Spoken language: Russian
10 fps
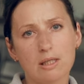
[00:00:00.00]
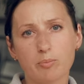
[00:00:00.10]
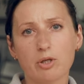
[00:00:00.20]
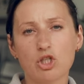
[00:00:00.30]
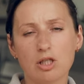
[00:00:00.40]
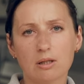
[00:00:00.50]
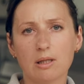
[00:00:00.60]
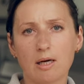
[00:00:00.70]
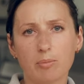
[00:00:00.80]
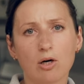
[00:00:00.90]
есть причина
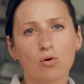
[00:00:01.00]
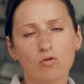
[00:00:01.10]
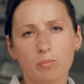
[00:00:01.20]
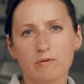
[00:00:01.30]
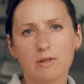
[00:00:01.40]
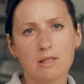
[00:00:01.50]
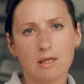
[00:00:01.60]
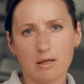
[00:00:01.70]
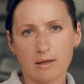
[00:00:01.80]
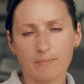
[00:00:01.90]
для плохого
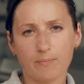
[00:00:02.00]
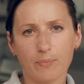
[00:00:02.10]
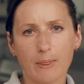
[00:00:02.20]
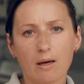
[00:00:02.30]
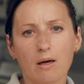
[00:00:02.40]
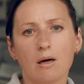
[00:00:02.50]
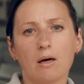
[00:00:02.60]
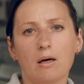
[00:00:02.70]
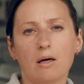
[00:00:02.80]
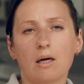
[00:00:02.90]
поведения.
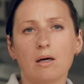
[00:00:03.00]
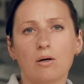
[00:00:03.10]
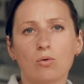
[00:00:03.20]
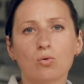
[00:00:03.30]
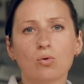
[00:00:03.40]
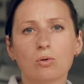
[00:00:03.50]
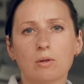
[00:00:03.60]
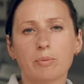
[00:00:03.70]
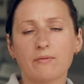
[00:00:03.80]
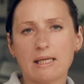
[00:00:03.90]
А, у
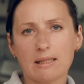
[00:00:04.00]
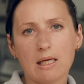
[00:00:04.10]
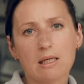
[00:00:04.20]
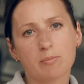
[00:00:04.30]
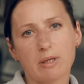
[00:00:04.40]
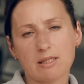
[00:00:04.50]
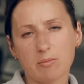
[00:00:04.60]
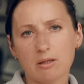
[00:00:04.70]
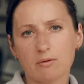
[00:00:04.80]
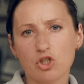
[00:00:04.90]
профессиональных
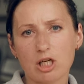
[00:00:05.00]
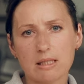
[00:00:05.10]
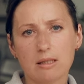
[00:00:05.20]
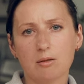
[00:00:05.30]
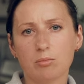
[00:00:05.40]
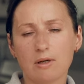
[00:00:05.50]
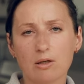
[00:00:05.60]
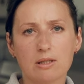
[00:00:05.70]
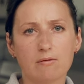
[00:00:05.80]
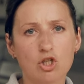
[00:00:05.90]
спортсменов часто это
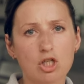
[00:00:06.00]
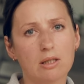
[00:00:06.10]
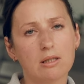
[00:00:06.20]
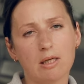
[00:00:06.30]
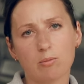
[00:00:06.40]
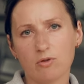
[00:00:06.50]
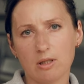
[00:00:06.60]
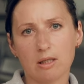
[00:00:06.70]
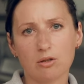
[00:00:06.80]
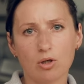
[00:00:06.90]
бывают завышенные
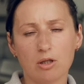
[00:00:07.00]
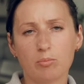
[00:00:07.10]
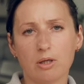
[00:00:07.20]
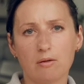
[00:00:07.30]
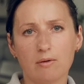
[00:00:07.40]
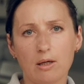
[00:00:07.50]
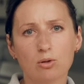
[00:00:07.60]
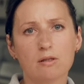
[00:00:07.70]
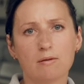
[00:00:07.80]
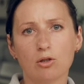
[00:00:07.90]
требования, которые они
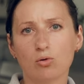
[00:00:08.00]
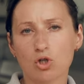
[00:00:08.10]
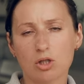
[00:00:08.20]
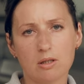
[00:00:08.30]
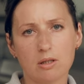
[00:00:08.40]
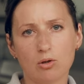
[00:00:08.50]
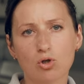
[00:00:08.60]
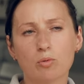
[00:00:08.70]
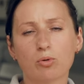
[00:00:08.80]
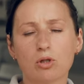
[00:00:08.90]
предъявляют к своей лошади. И
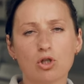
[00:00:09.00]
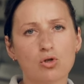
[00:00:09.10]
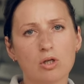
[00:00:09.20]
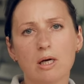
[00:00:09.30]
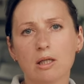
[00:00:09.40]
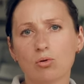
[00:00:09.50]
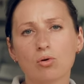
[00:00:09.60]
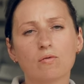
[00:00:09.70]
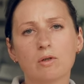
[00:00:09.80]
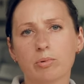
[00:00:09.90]
лошадь просто еще не
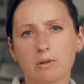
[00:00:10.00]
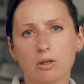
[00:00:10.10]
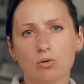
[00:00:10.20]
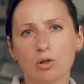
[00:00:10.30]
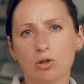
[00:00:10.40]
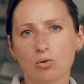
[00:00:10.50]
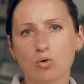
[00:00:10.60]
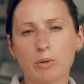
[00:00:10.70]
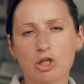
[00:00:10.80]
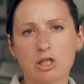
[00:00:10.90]
готова выполнить то или иное
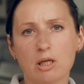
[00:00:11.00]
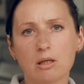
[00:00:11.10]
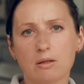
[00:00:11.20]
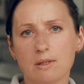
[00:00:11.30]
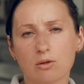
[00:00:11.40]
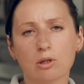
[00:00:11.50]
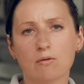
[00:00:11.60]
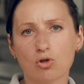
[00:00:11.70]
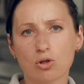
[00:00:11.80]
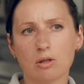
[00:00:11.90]
упражнение в силу
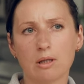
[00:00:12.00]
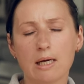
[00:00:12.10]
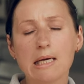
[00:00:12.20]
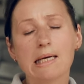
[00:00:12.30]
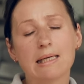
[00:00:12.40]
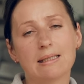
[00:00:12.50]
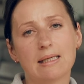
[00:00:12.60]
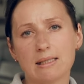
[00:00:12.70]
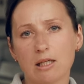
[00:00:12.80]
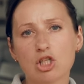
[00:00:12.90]
того, что она
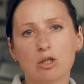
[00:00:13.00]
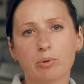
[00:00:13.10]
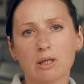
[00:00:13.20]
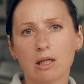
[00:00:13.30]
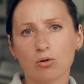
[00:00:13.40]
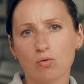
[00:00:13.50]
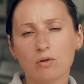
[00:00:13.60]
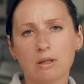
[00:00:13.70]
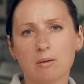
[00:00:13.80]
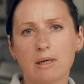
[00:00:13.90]
недостаточно
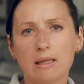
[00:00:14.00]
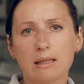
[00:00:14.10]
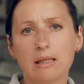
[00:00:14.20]
подготовлена, мало